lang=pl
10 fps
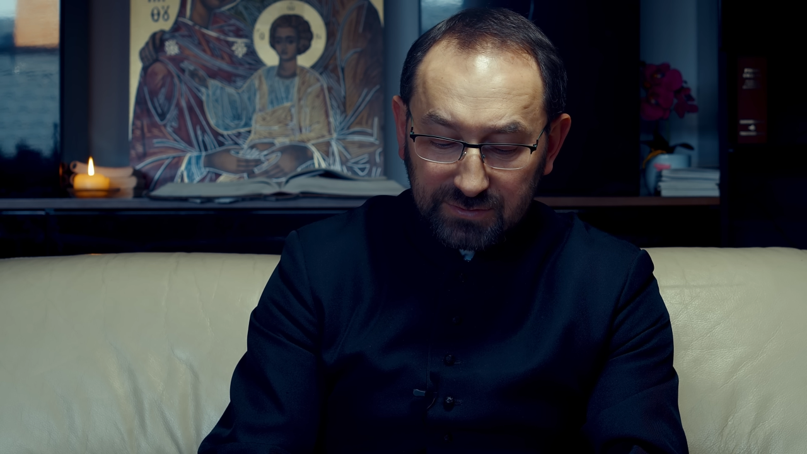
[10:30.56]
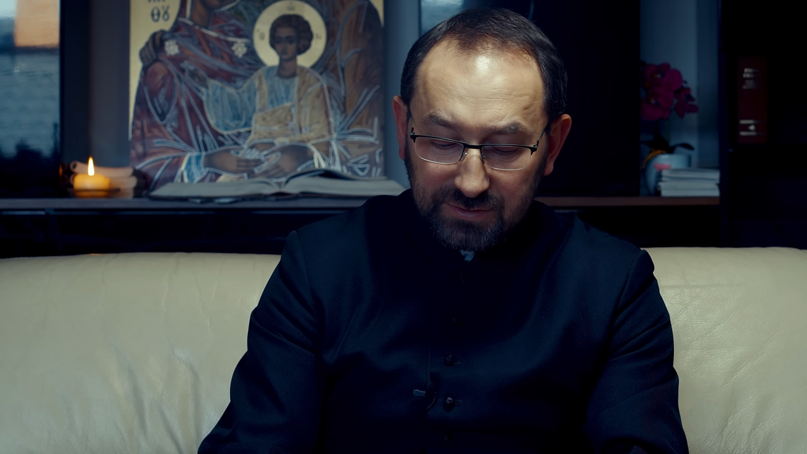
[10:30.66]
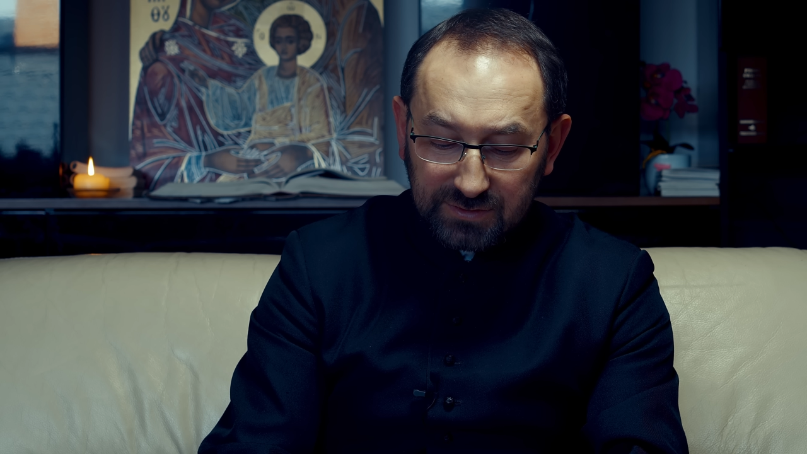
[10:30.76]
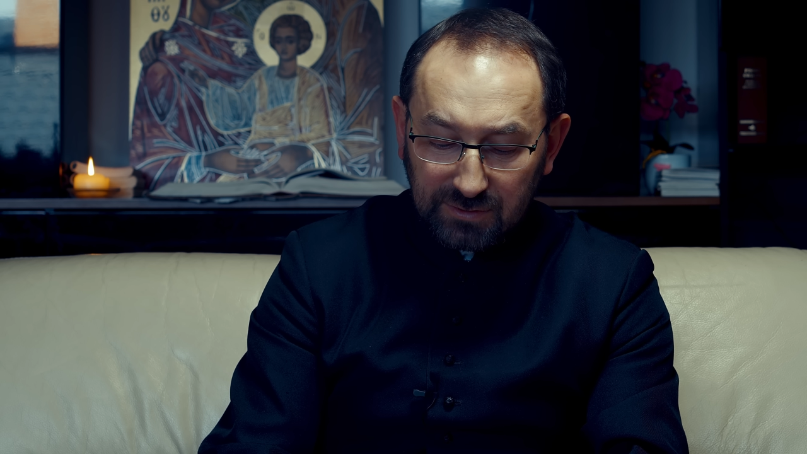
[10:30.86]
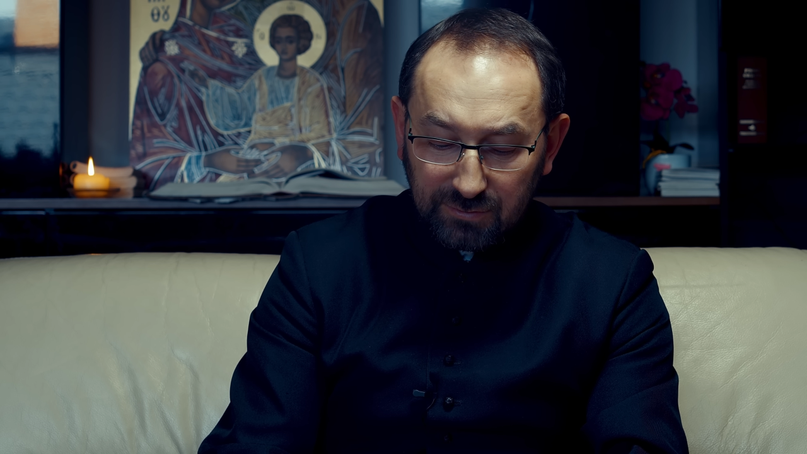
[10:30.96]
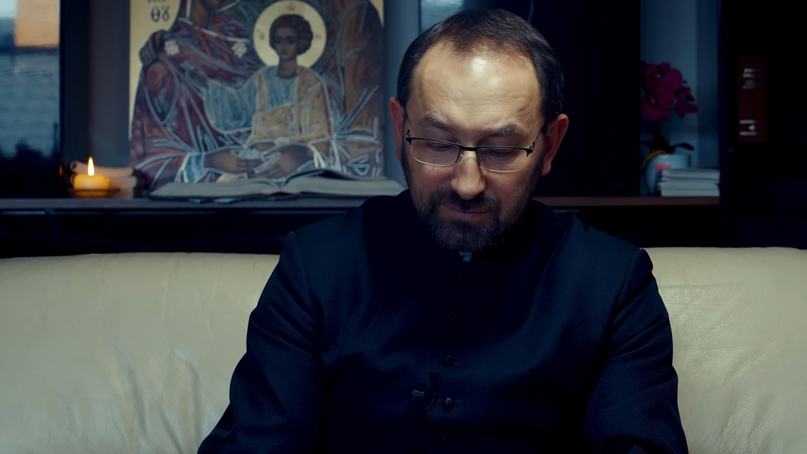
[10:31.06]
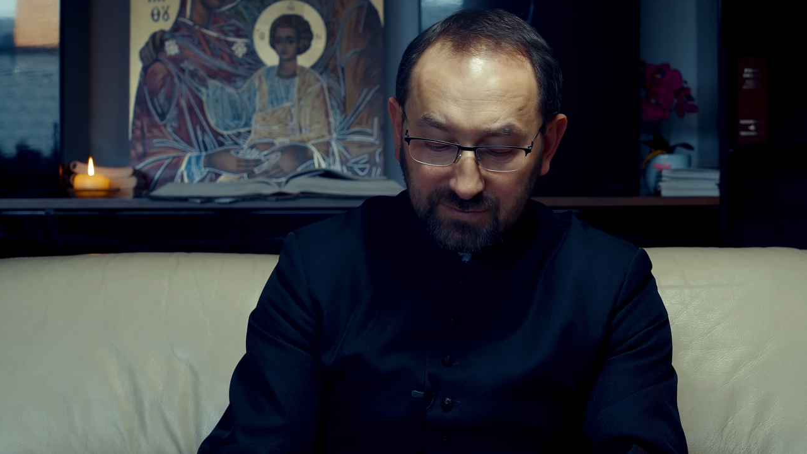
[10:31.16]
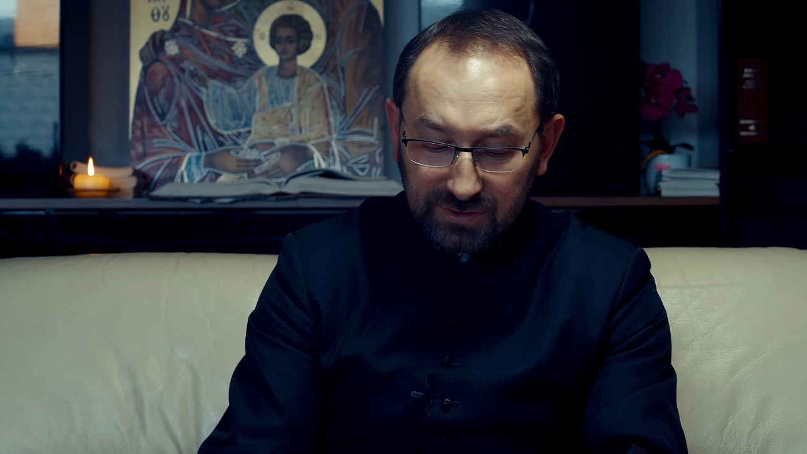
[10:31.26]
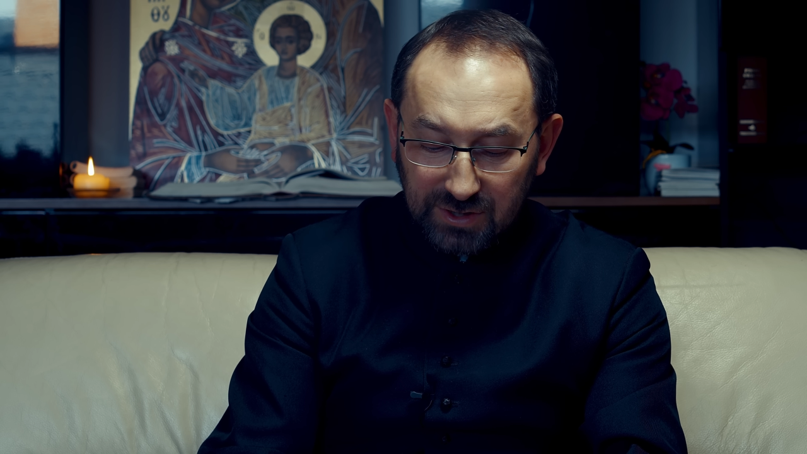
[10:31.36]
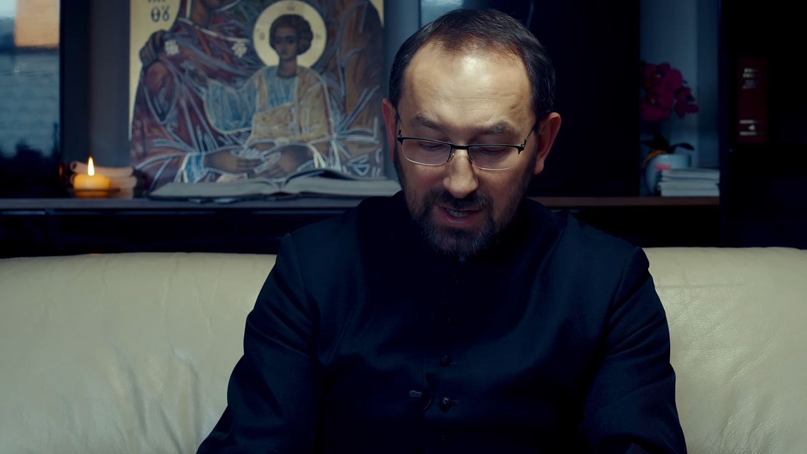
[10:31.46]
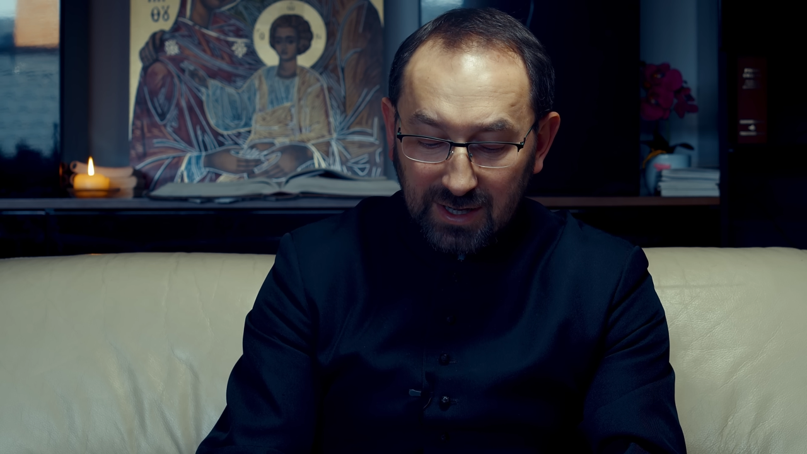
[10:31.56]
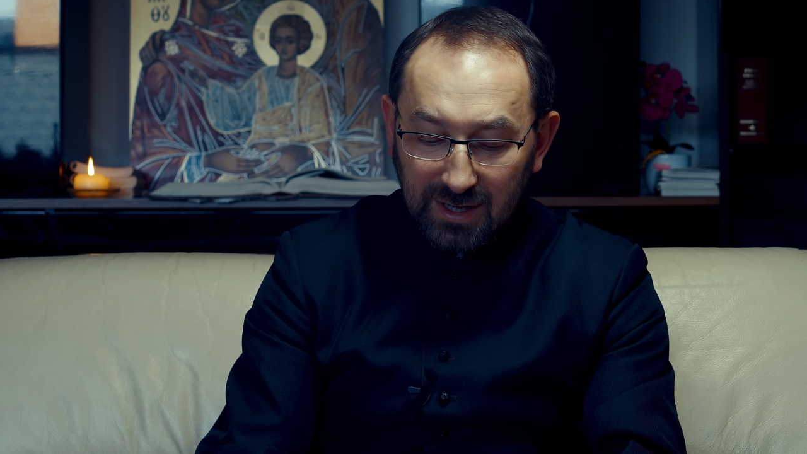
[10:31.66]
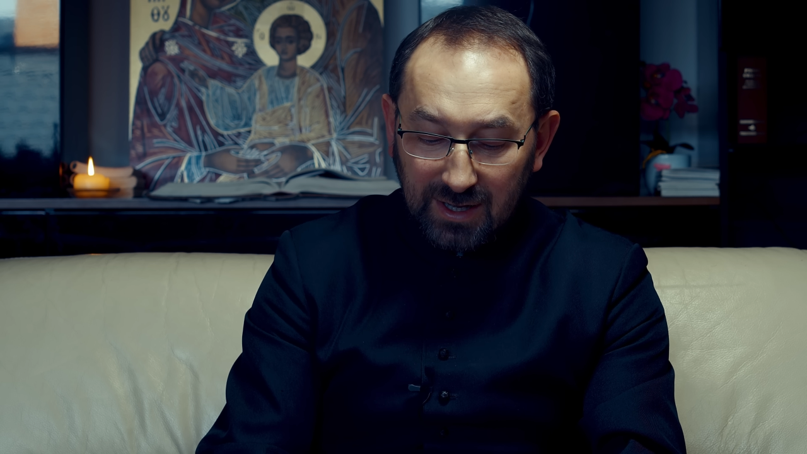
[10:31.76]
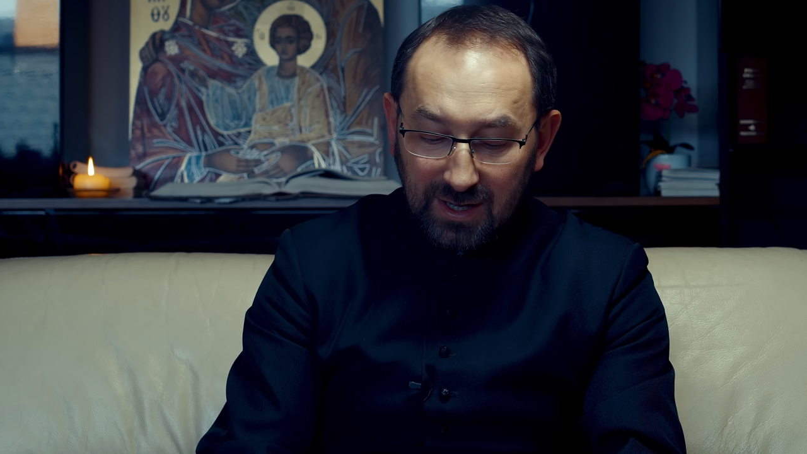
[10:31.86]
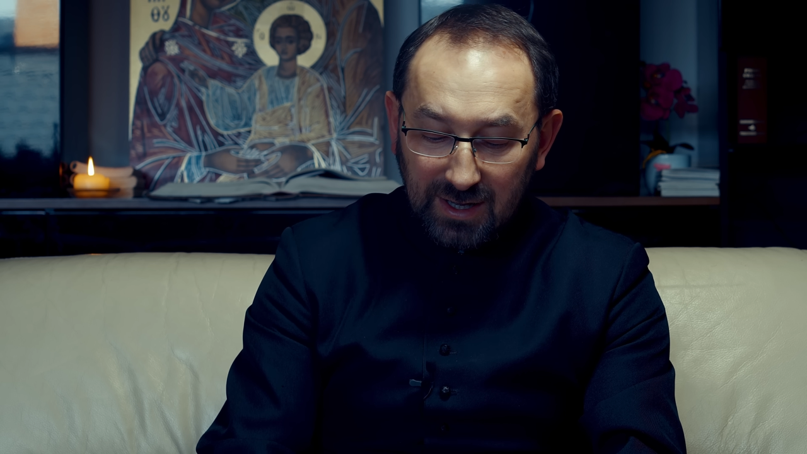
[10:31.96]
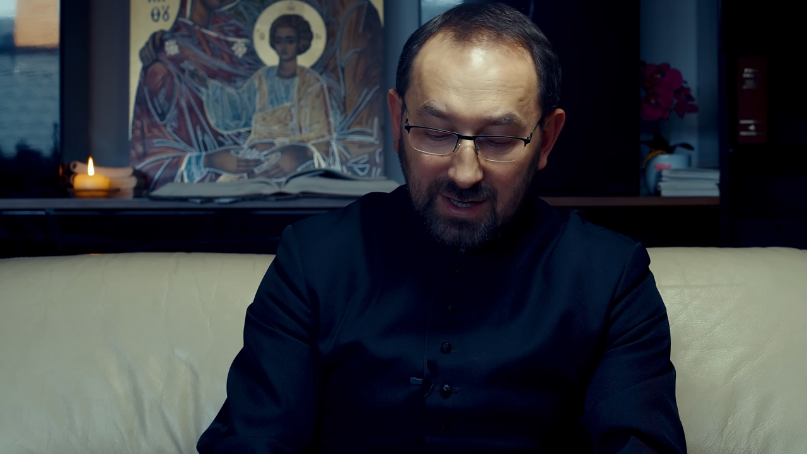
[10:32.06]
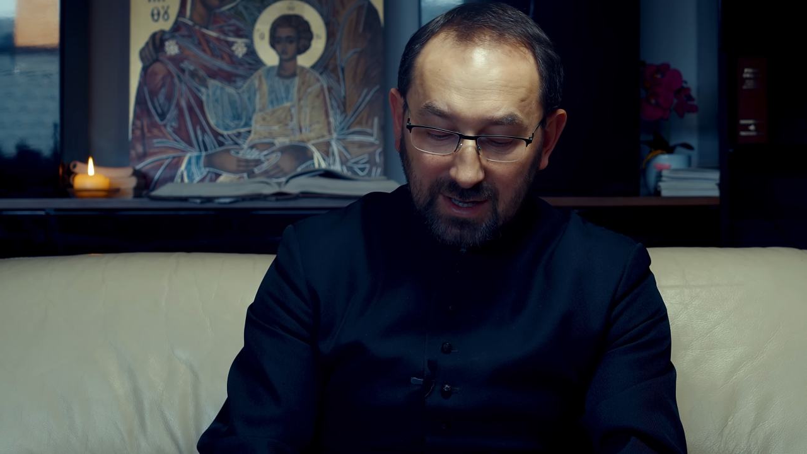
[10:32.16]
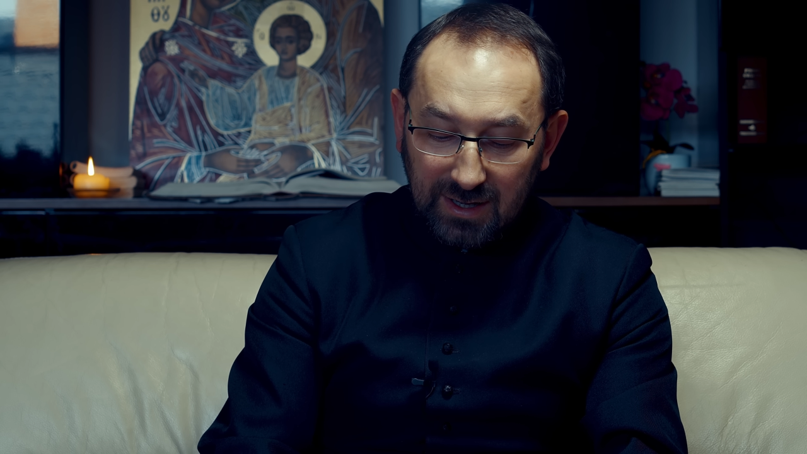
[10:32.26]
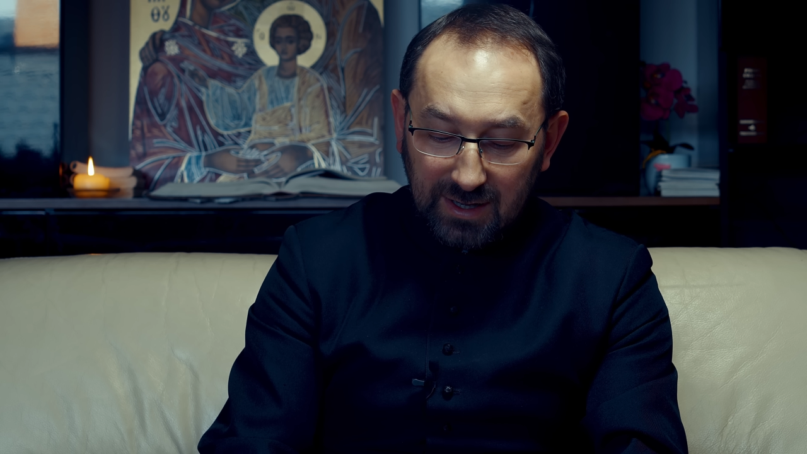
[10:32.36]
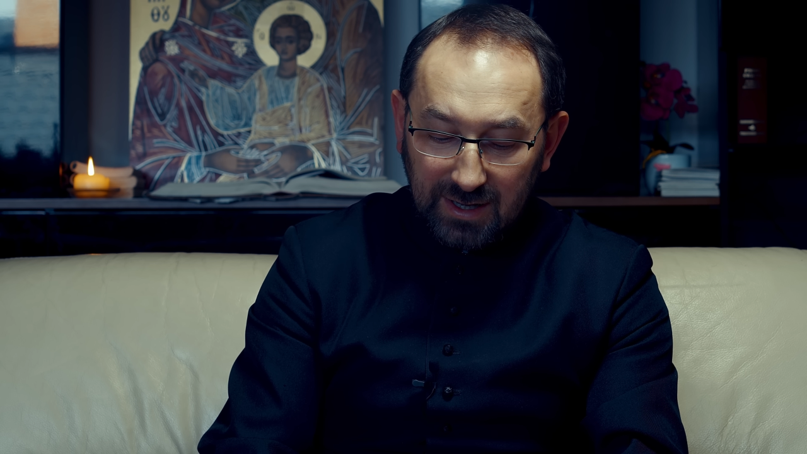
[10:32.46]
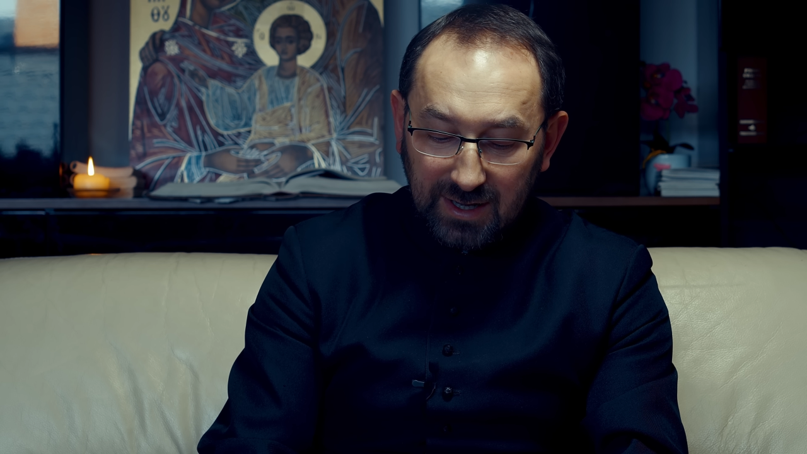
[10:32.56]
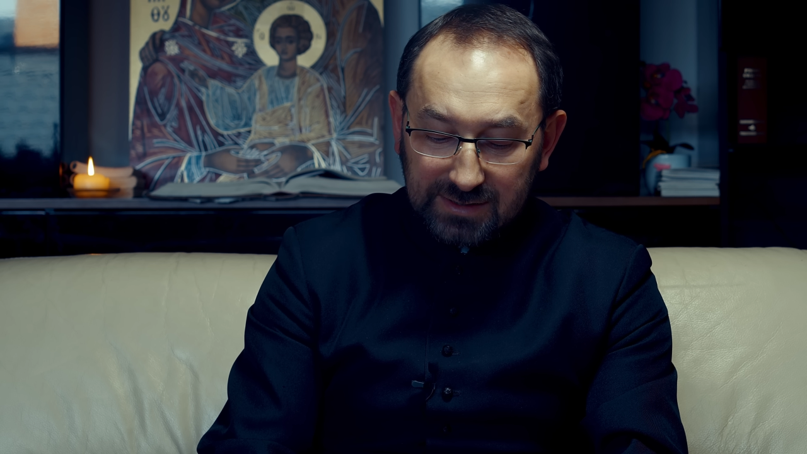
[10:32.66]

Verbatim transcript: został również e,